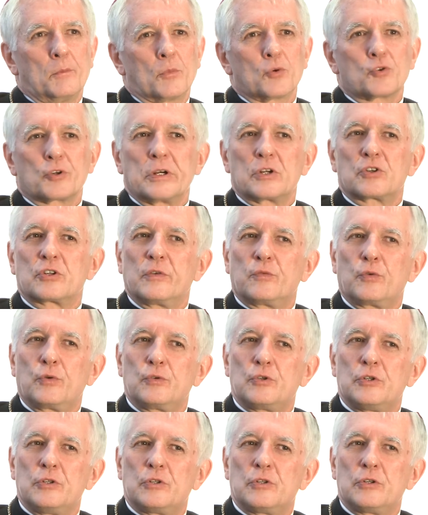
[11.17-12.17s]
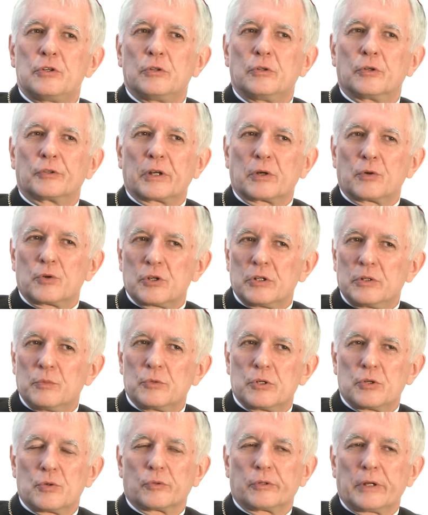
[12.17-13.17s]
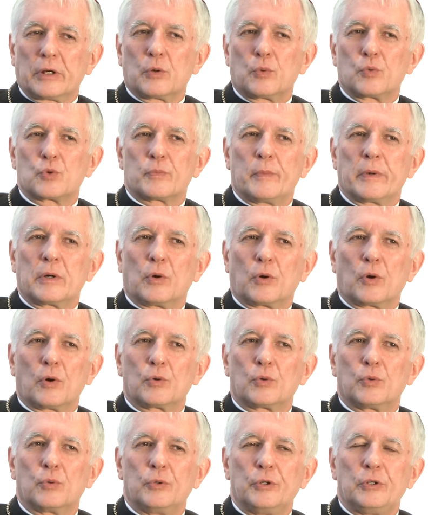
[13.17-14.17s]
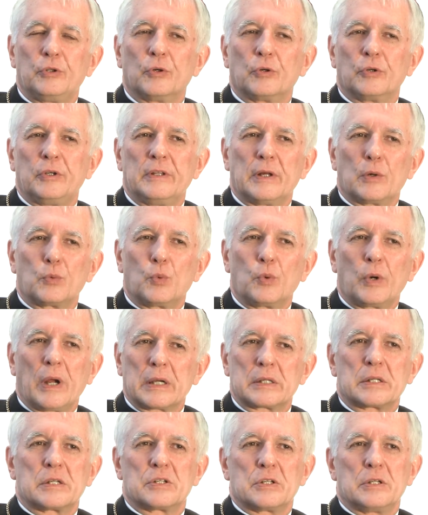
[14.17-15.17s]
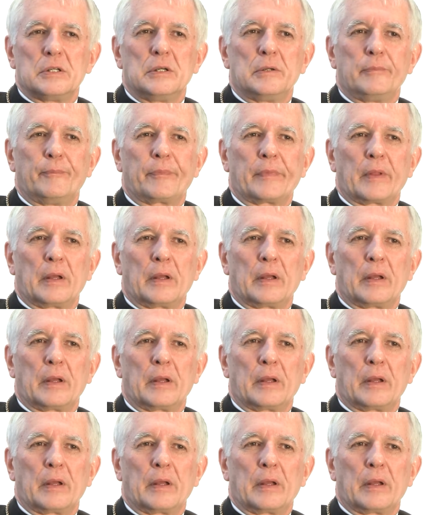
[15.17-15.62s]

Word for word: może jeszcze wrócić do tego 78 roku i do inauguracji.